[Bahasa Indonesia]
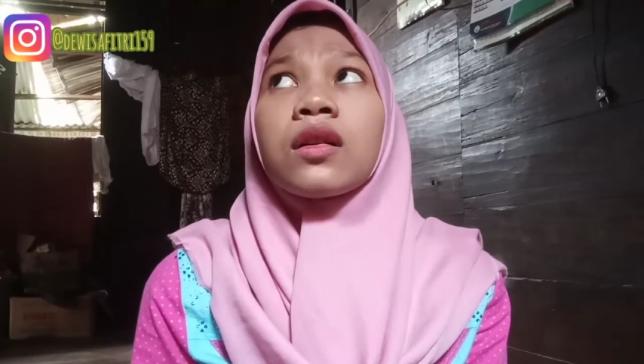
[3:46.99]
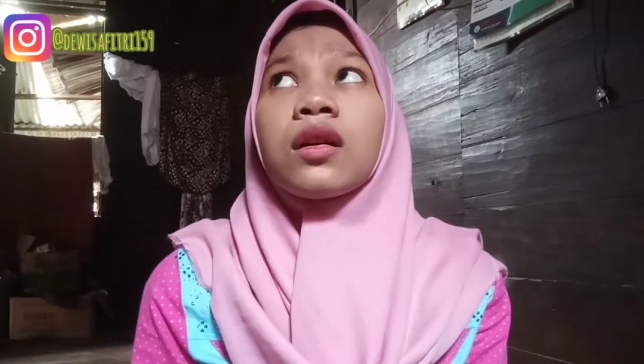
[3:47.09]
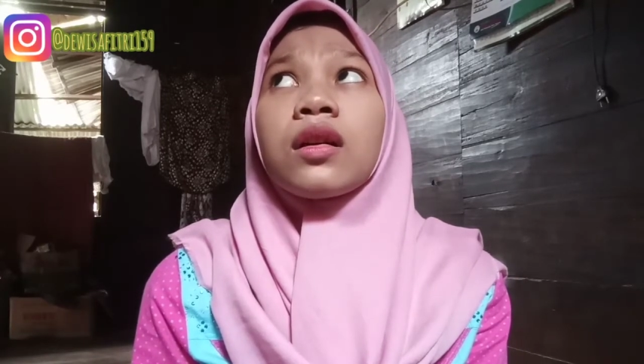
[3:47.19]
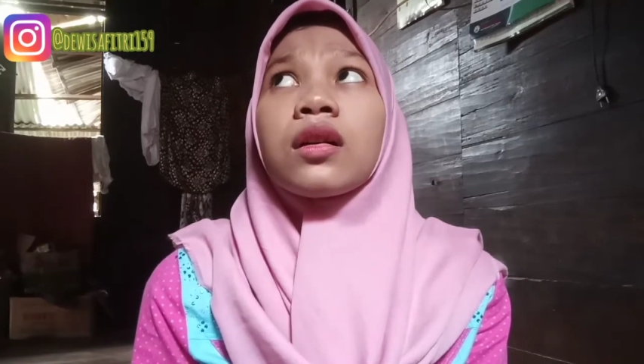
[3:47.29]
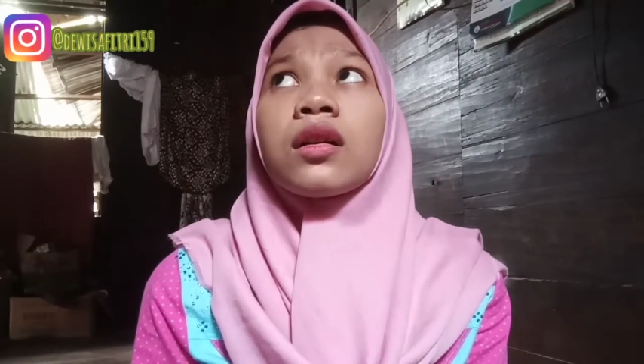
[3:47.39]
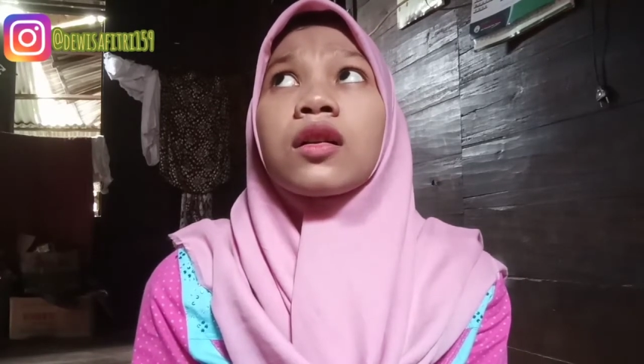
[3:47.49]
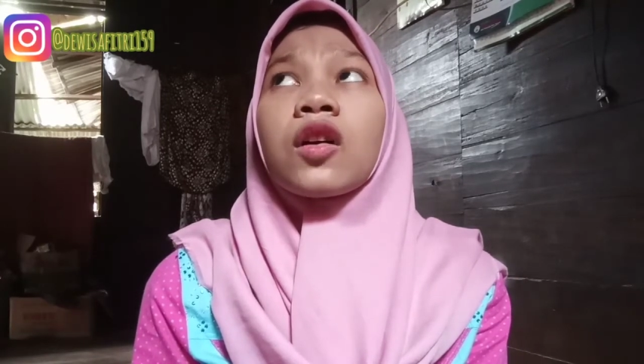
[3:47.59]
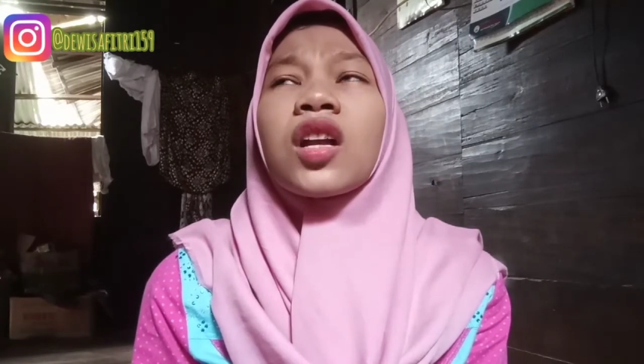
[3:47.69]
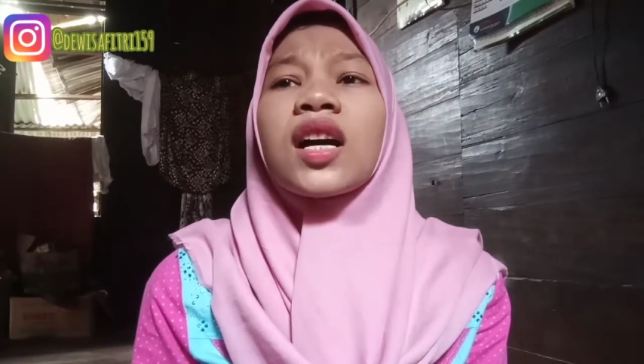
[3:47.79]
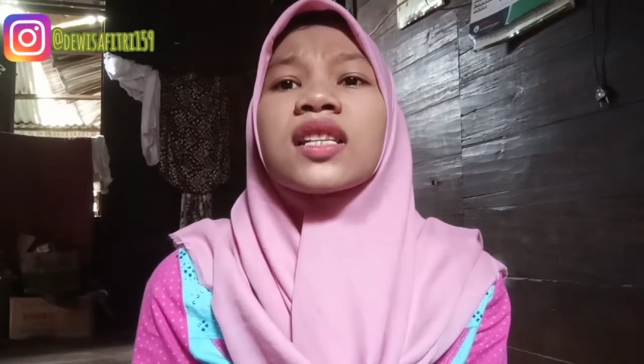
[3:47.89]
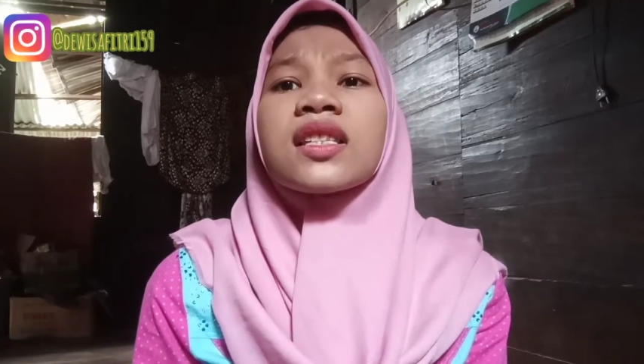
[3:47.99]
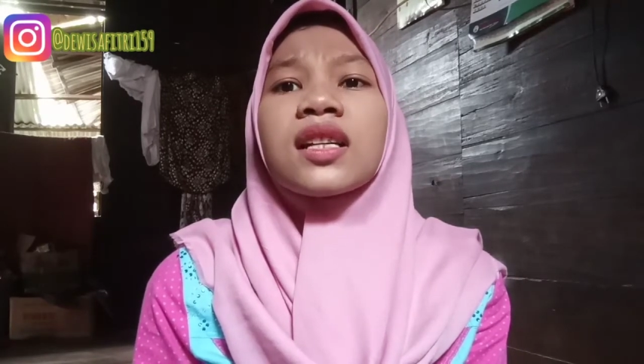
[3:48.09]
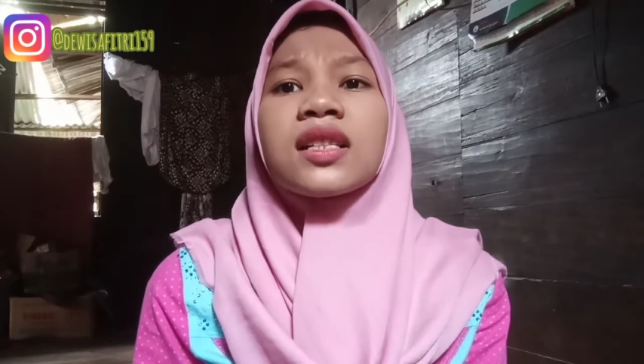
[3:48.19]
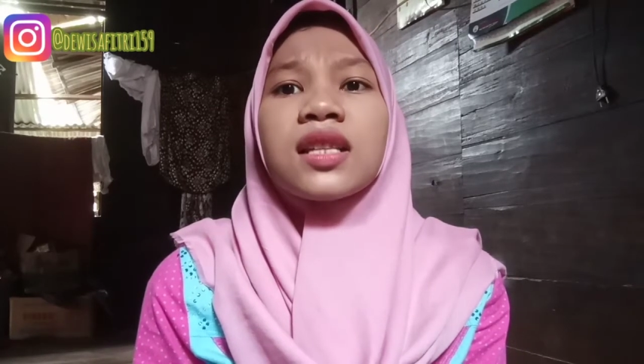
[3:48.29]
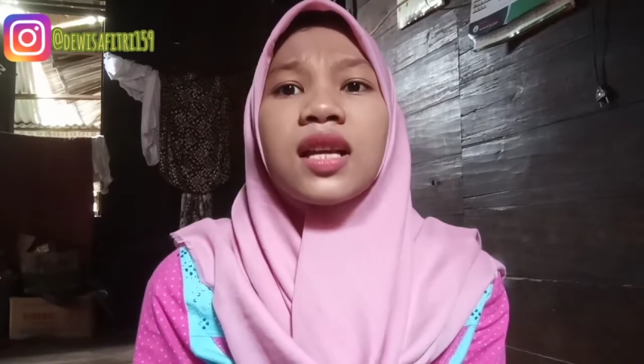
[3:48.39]
uh, kalau nggak
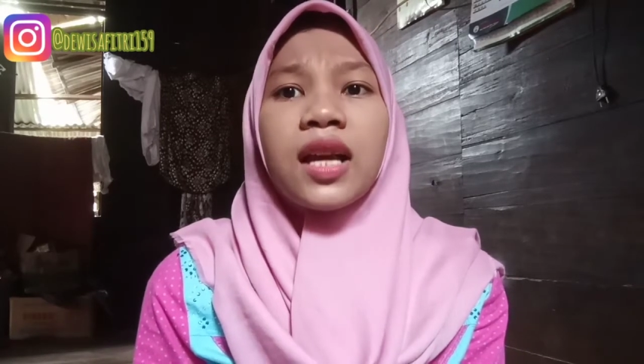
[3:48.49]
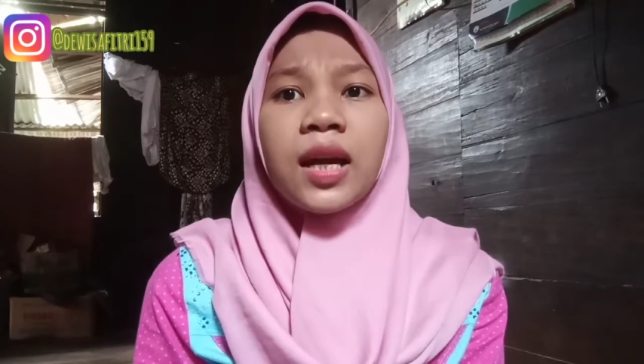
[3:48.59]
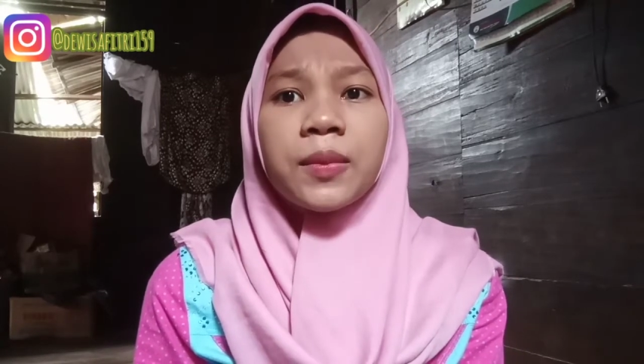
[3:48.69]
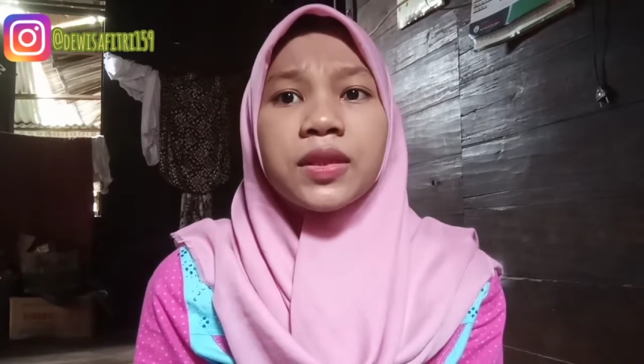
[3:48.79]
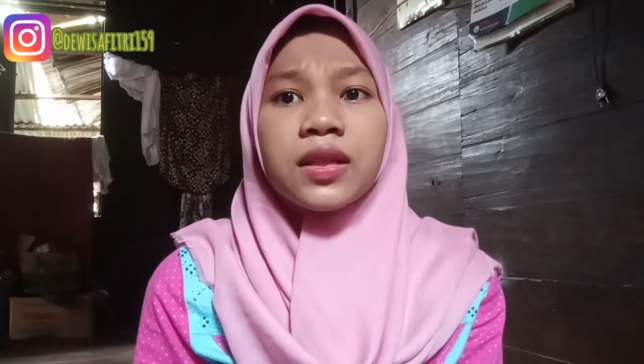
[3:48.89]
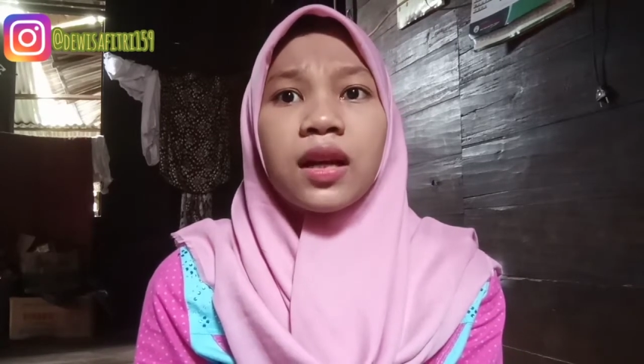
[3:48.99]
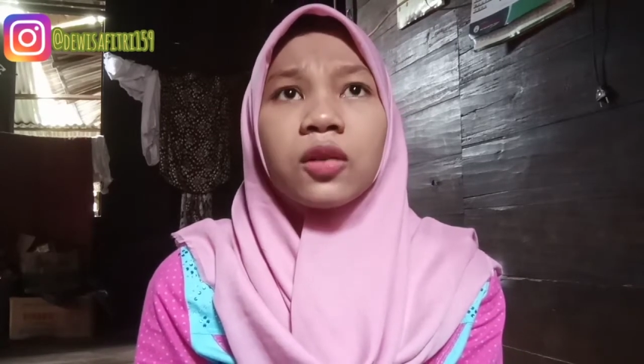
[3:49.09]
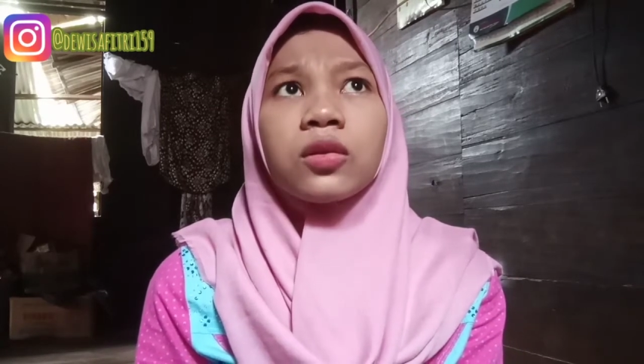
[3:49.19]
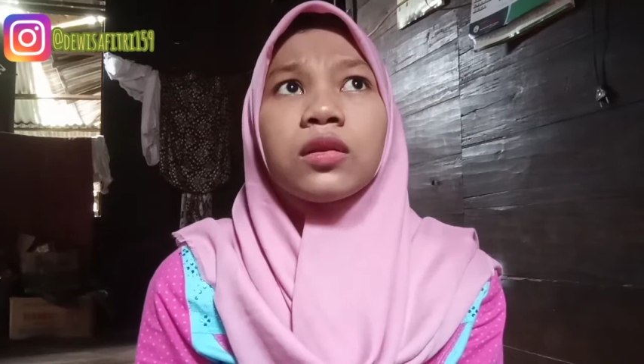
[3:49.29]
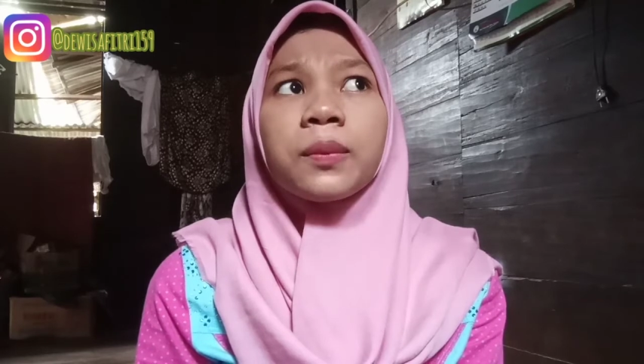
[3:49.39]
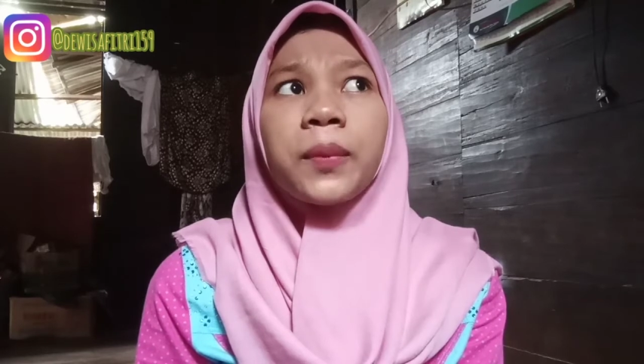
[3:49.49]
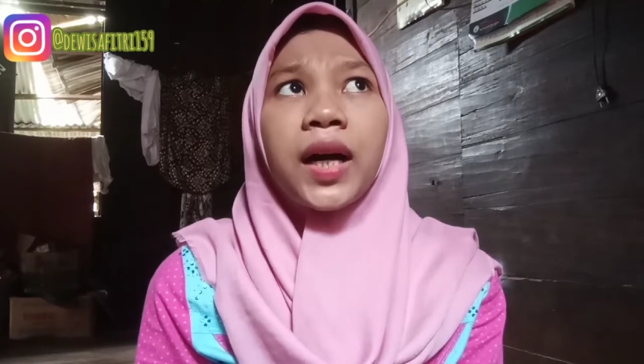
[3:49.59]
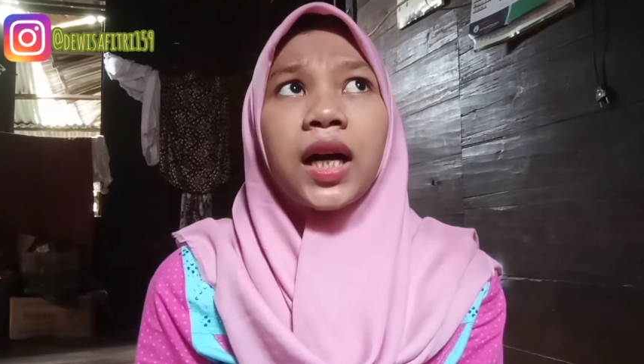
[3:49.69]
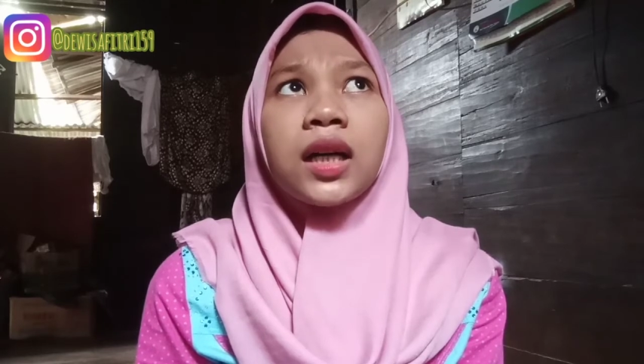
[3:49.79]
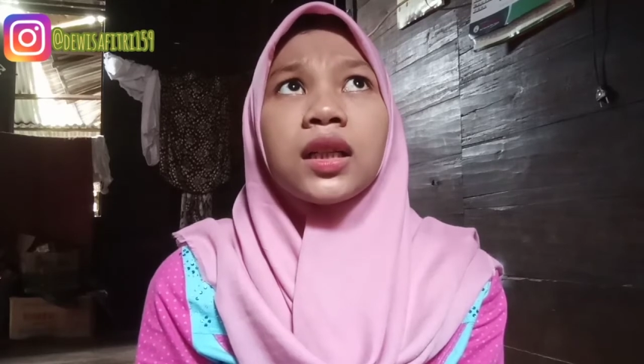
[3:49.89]
salah sih games ya aku lupa